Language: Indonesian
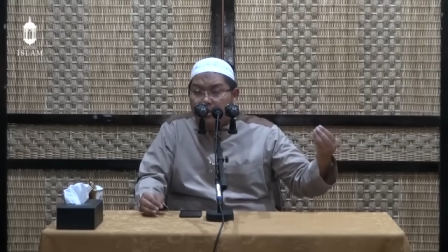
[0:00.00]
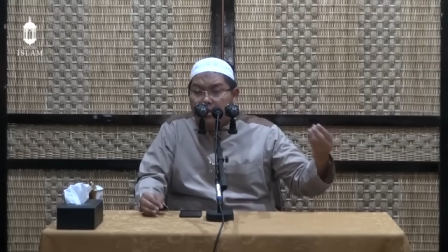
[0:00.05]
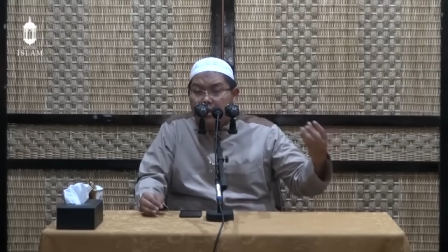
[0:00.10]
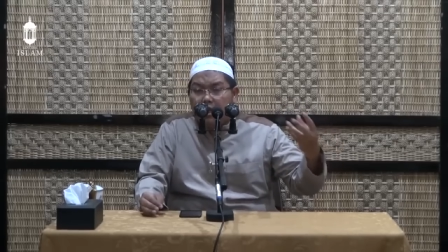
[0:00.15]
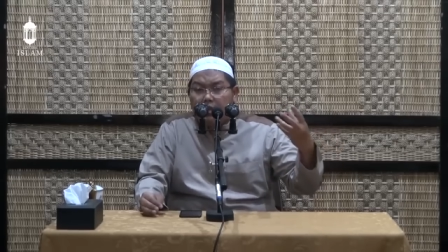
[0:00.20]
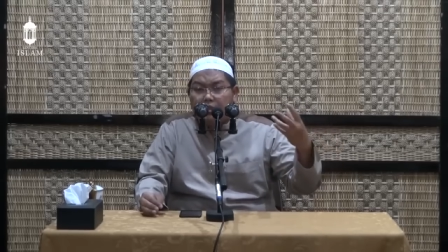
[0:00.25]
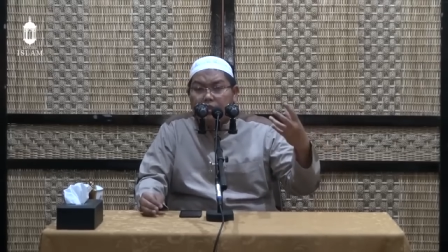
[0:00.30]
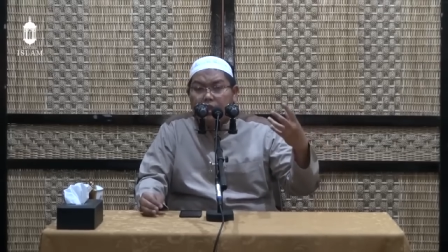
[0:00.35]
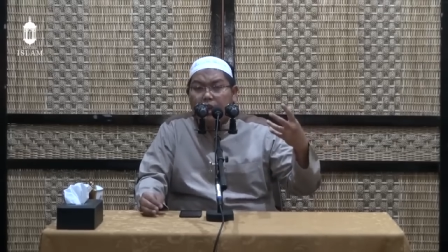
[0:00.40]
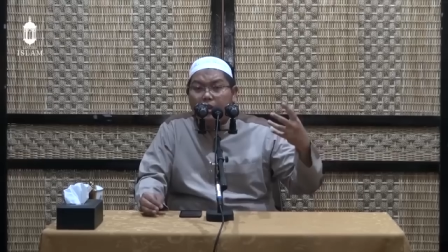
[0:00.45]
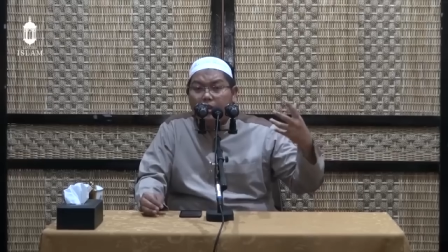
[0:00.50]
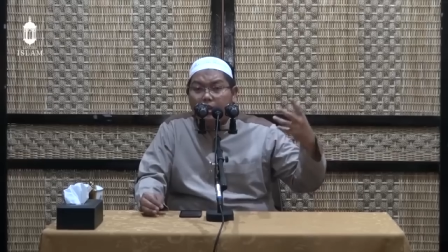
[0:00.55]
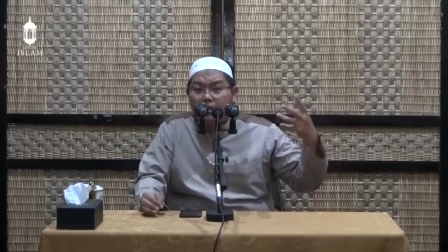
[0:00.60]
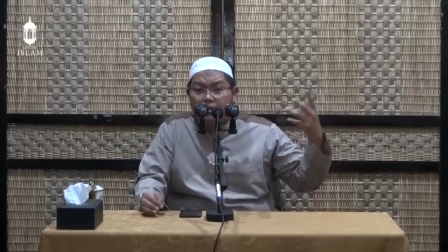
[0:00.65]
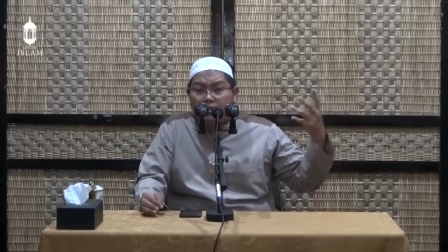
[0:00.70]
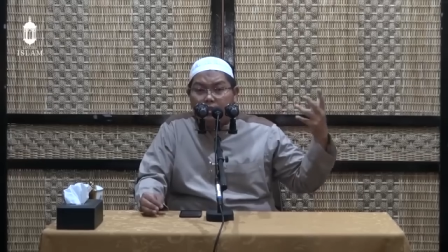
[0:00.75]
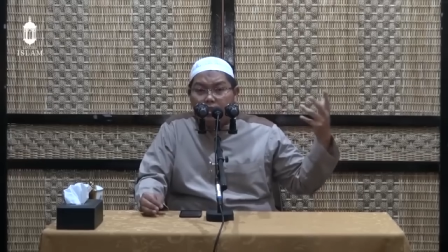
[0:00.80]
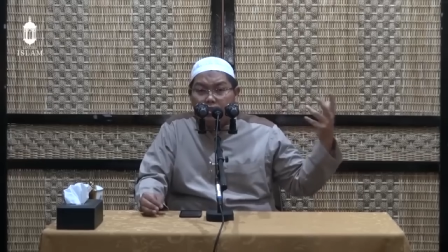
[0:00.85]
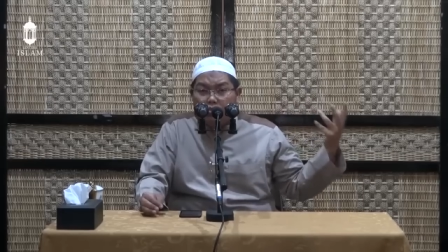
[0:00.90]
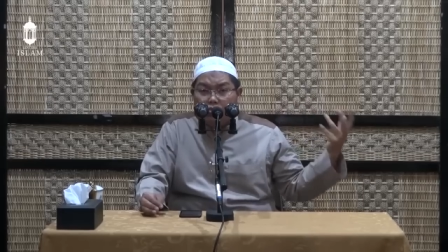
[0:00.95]

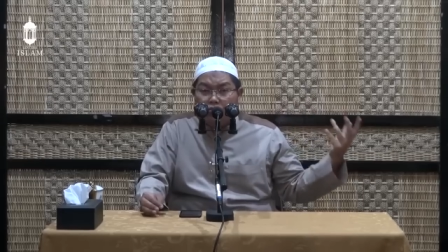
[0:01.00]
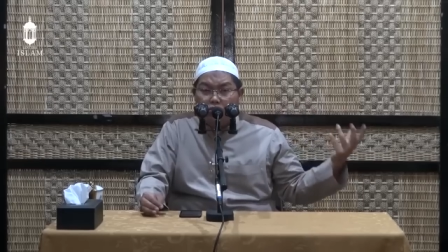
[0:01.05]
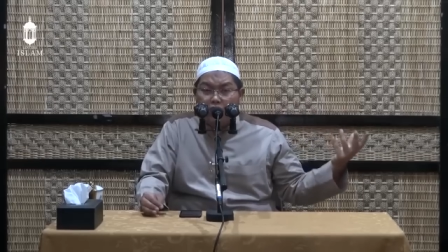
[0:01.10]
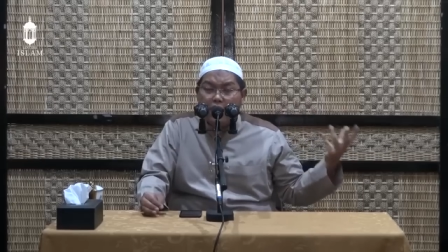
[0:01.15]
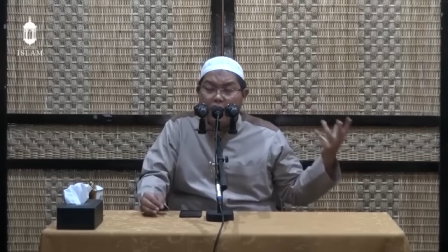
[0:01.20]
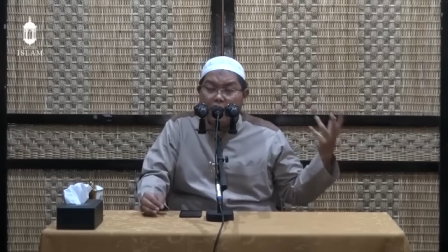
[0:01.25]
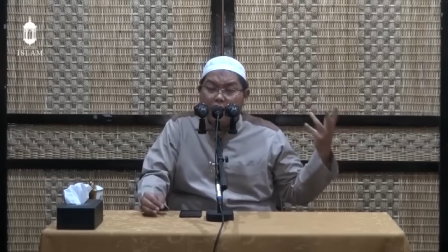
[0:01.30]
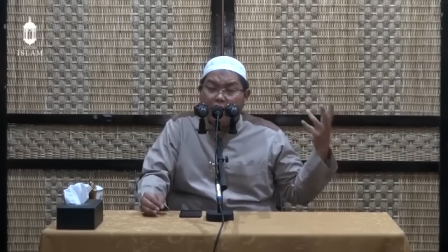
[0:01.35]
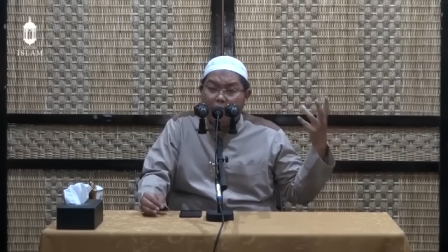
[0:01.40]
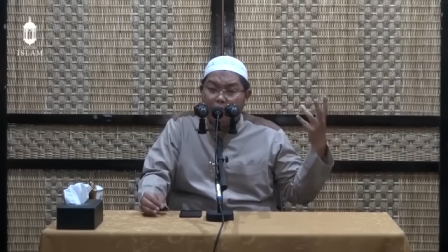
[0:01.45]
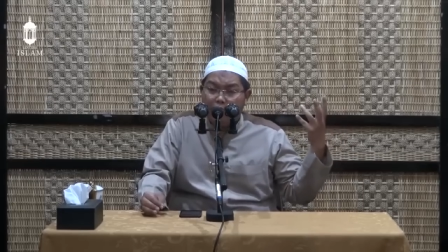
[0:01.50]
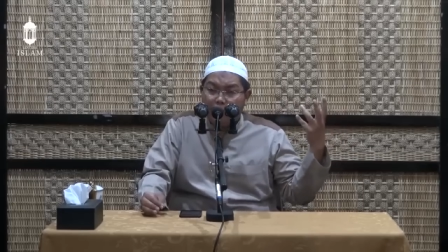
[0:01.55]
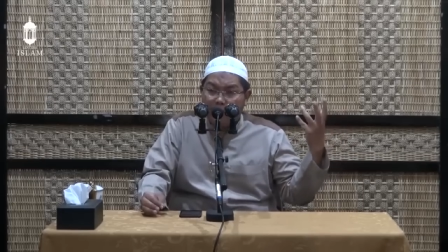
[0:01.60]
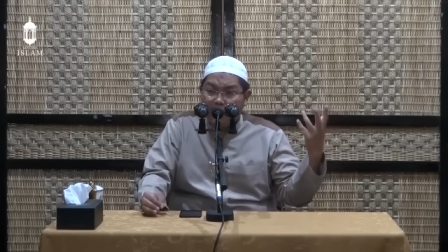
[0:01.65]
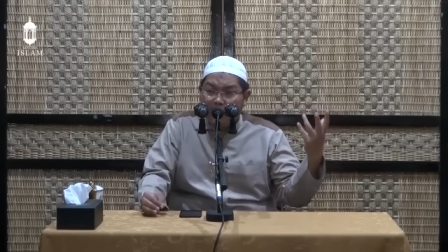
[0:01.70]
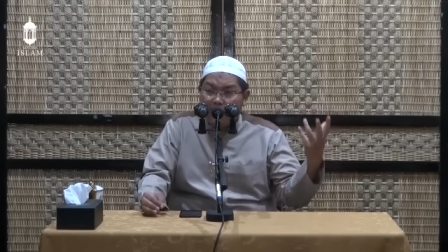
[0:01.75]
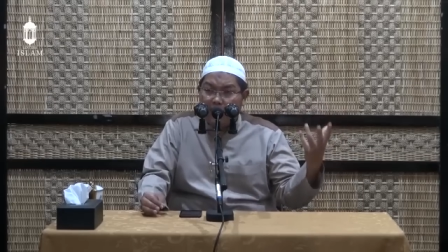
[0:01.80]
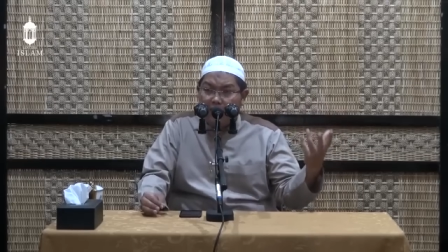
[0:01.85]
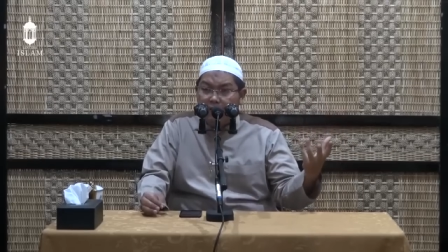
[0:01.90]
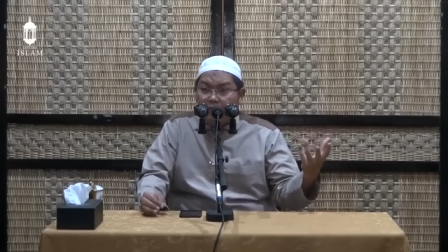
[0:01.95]
Ihsanan di situ
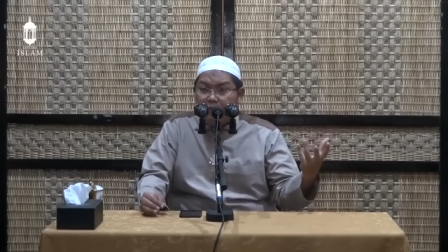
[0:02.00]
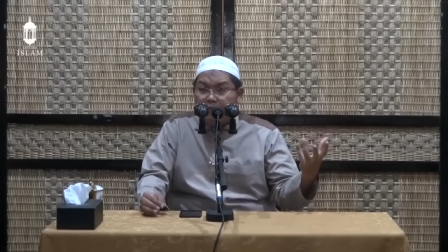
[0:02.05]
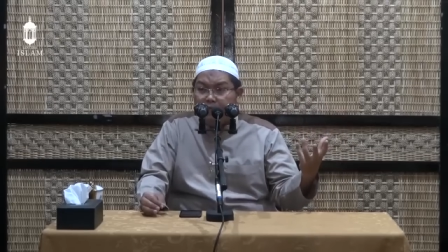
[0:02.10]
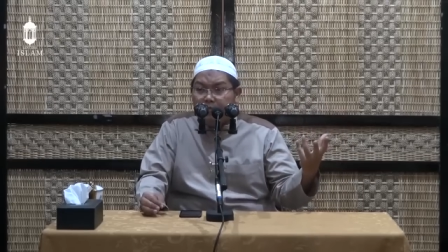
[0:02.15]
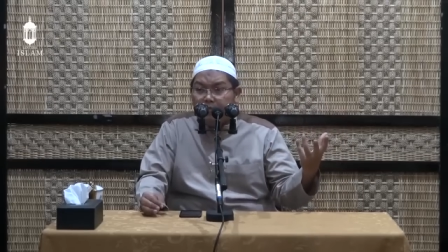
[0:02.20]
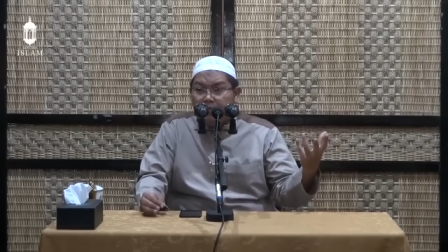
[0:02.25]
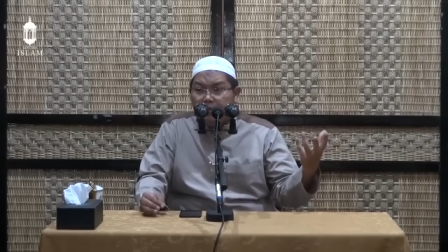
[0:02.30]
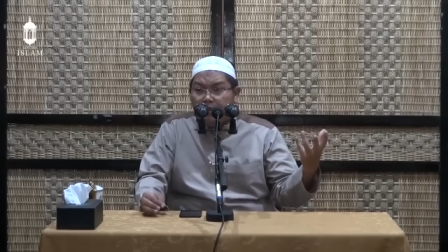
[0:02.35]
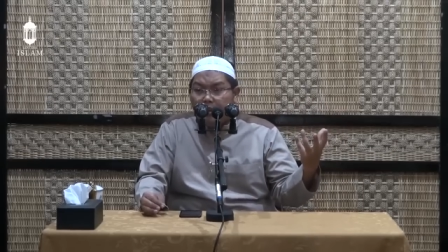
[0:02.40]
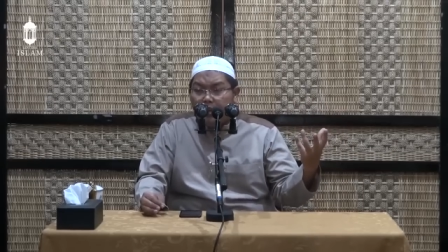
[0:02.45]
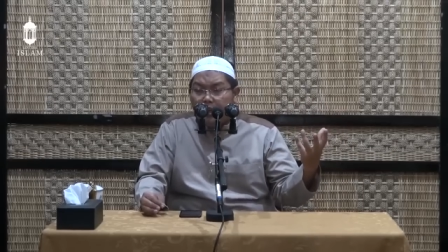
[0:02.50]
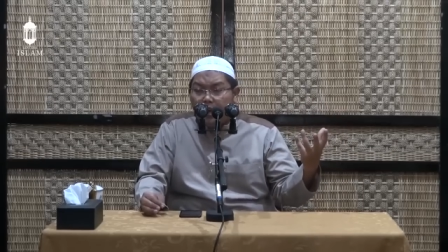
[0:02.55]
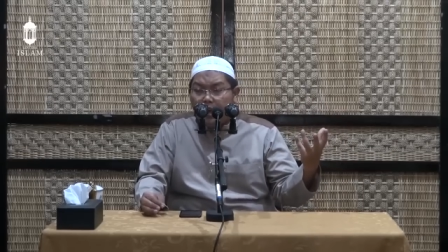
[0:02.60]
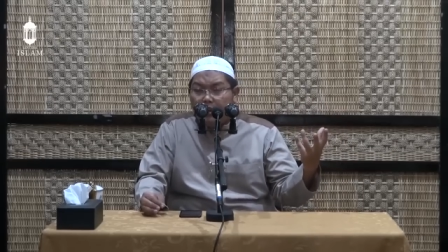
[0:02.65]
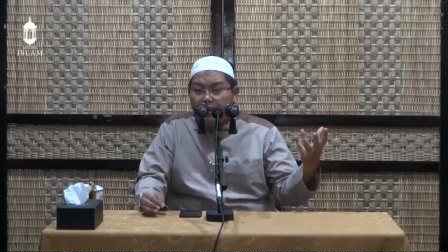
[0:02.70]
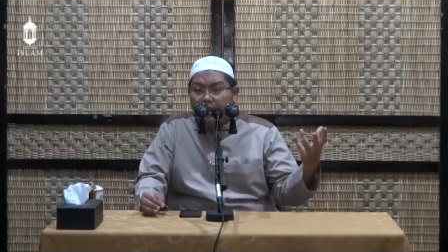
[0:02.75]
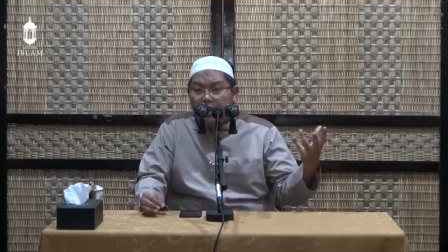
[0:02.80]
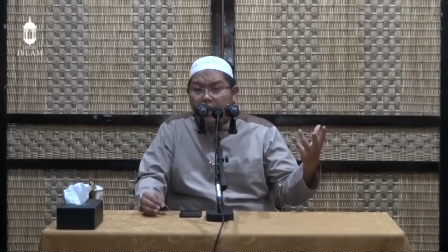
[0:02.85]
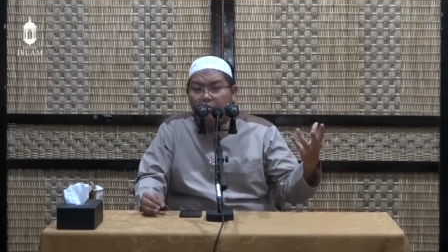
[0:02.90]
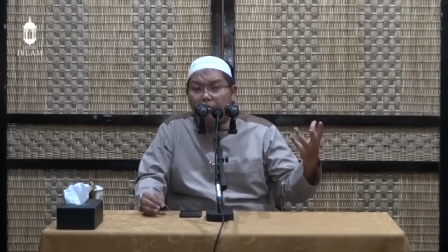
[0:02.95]
i'rabnya
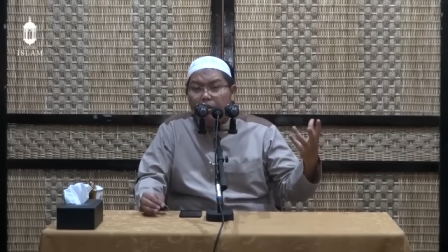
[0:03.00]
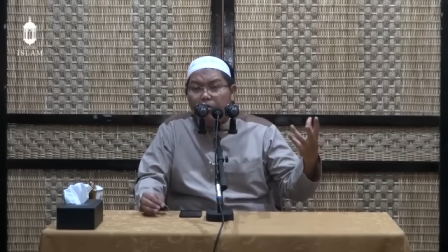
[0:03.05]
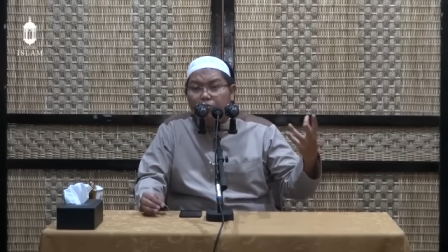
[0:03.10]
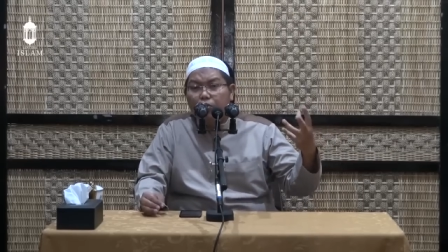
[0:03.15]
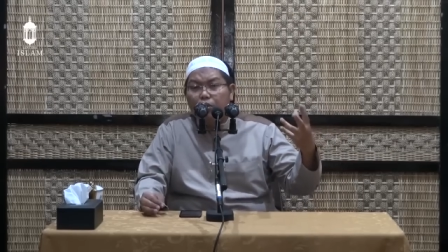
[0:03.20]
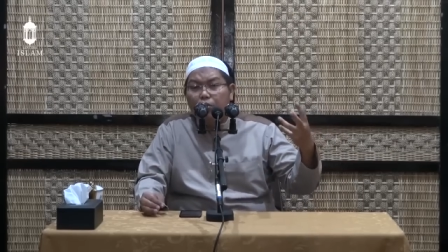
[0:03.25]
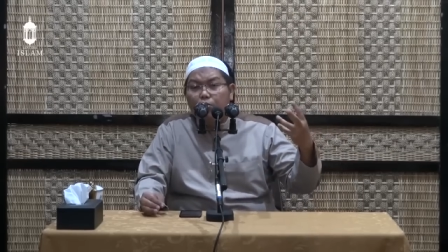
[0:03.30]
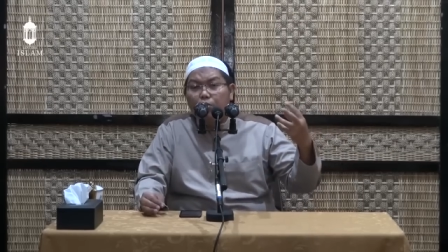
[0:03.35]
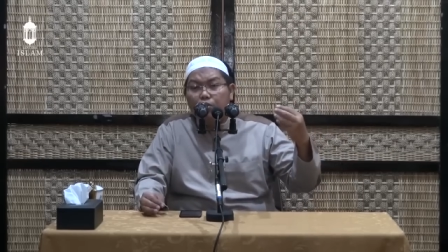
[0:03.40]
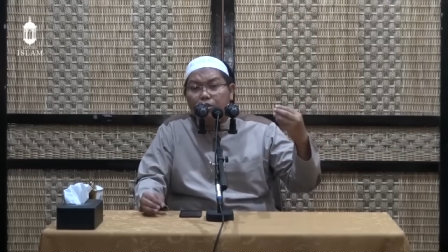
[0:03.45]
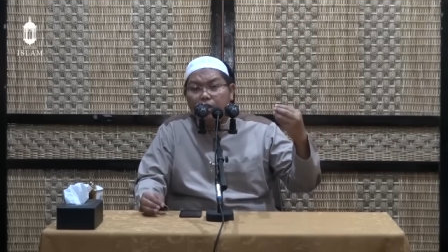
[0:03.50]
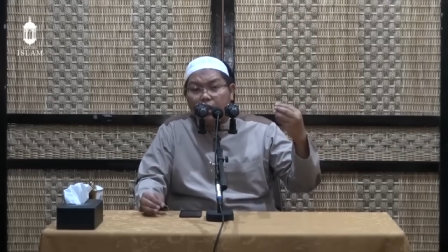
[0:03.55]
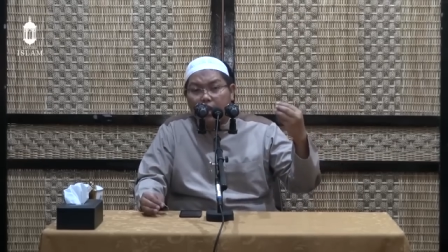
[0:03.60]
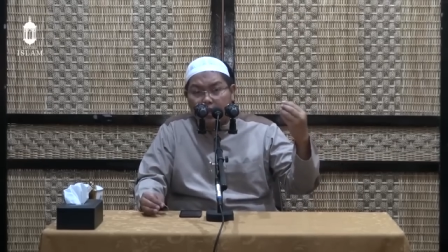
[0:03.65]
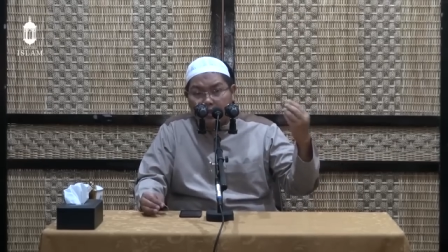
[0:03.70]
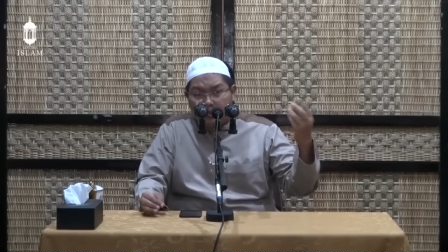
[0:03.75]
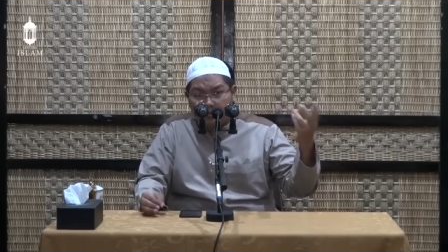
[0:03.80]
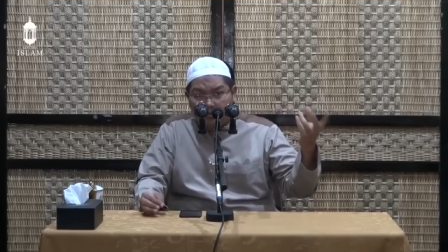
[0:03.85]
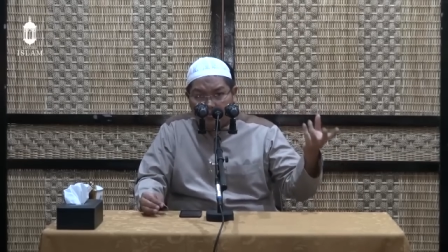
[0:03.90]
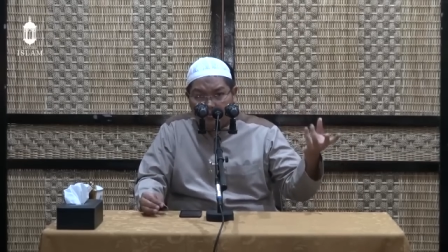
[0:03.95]
adalah maf'ul
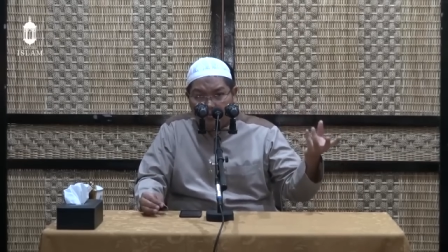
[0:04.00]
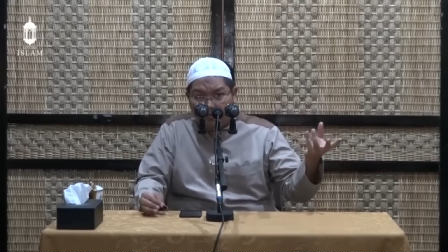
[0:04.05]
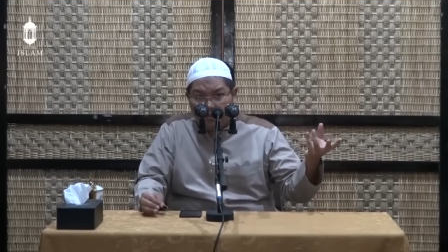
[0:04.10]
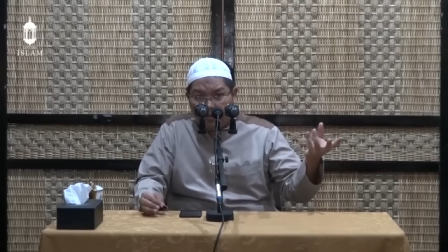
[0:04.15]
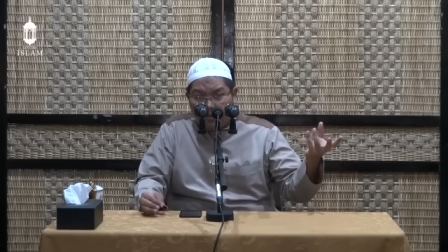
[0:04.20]
mutlak.